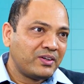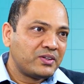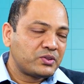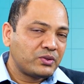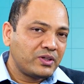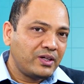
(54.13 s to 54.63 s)

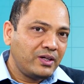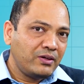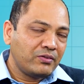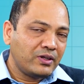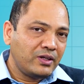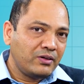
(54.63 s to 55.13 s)
సో ఈ
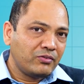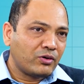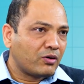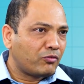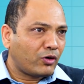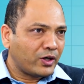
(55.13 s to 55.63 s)
ఈ
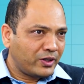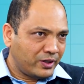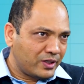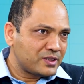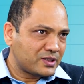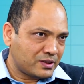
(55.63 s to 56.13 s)
ఒక ఫార్టీ
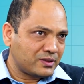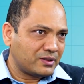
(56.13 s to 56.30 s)
డేస్